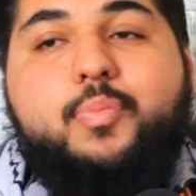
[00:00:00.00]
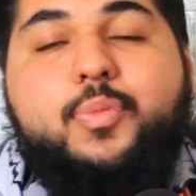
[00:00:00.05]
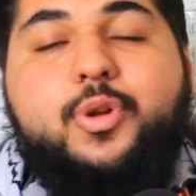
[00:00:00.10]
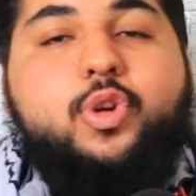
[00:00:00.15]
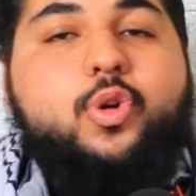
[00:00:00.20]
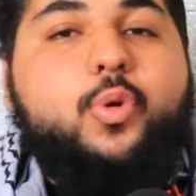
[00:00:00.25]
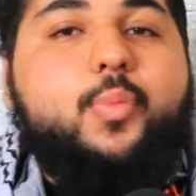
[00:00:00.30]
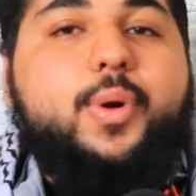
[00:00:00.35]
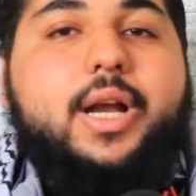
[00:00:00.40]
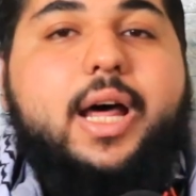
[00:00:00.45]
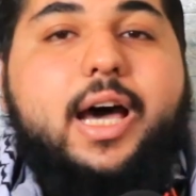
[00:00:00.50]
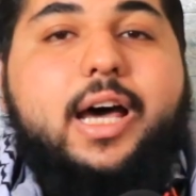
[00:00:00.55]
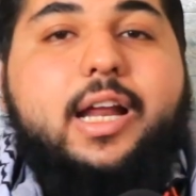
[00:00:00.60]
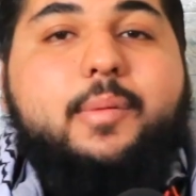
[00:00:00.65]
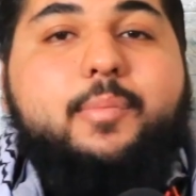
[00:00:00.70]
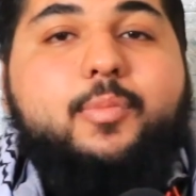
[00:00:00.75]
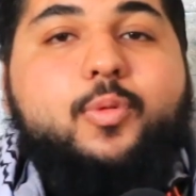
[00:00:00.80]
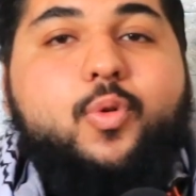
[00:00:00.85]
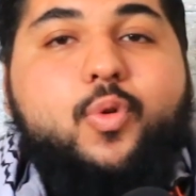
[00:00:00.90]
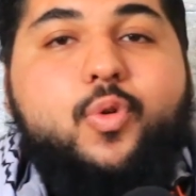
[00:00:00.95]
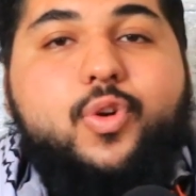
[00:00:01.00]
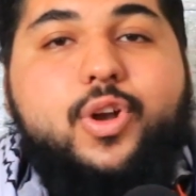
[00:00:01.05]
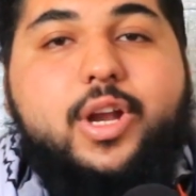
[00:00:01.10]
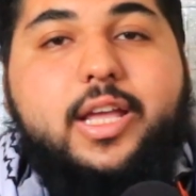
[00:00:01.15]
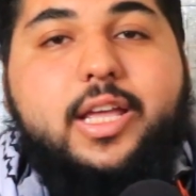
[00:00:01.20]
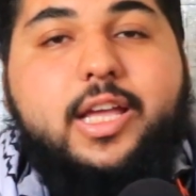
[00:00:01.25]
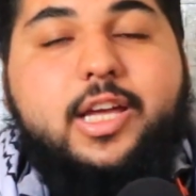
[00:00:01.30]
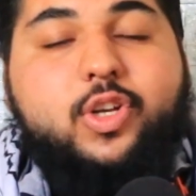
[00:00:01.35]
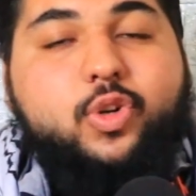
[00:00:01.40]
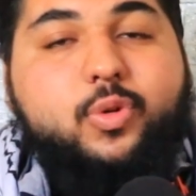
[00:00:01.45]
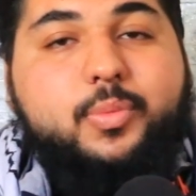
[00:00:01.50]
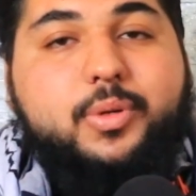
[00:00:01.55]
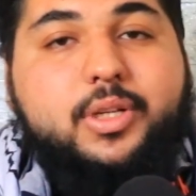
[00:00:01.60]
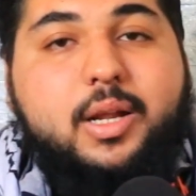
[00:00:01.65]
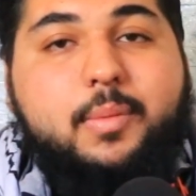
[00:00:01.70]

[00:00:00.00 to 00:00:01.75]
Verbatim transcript: بدهم العرب كلياتهم